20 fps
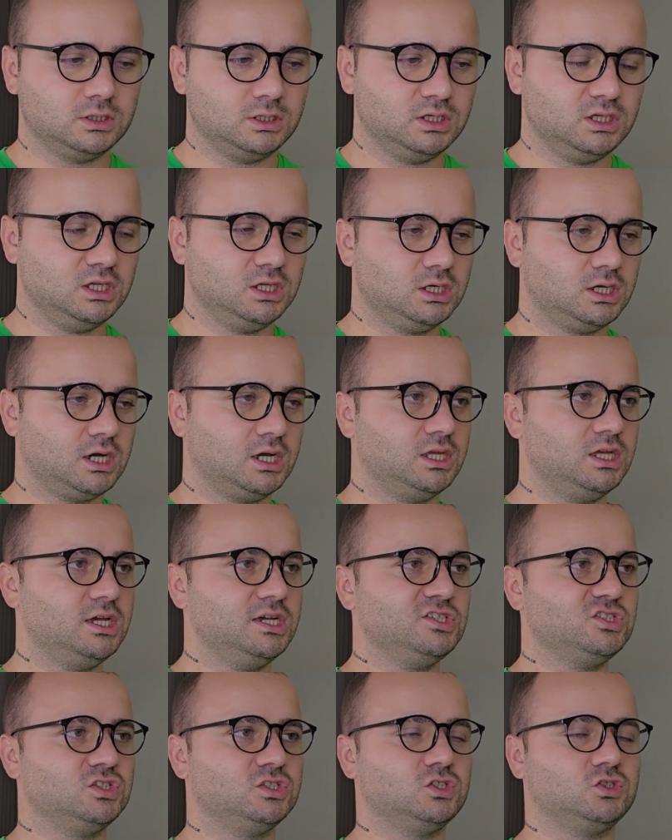И,
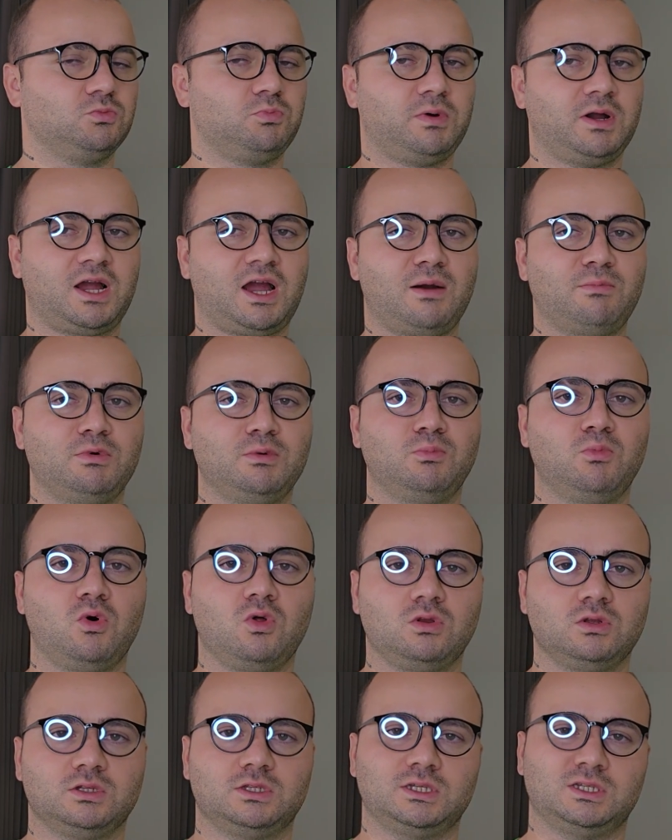конечно же, пока мы
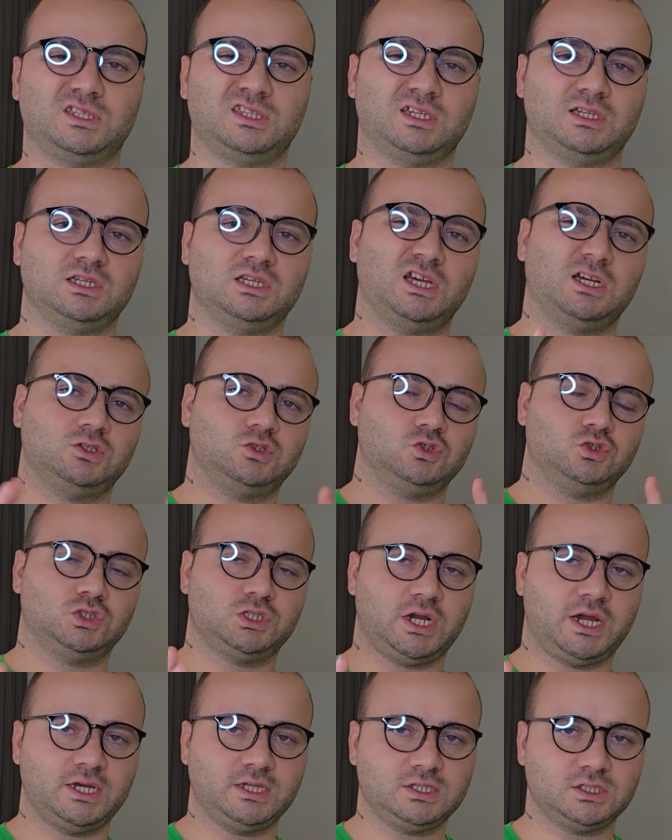молоды, это не
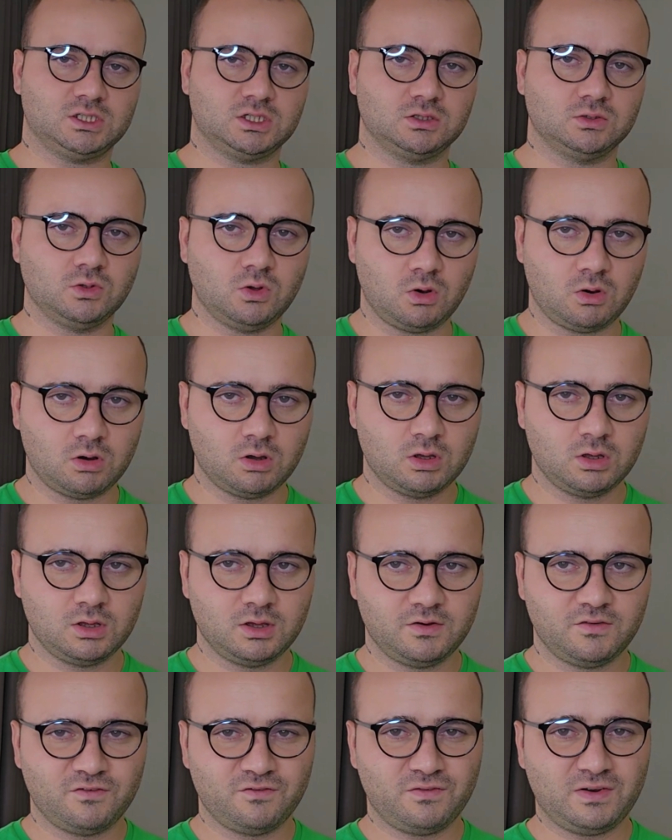ощущается, но
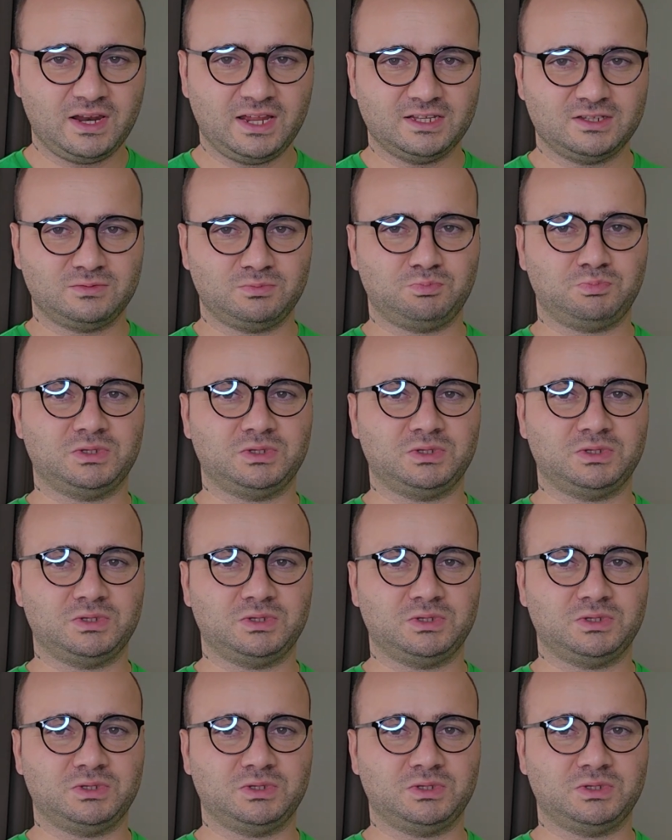в лет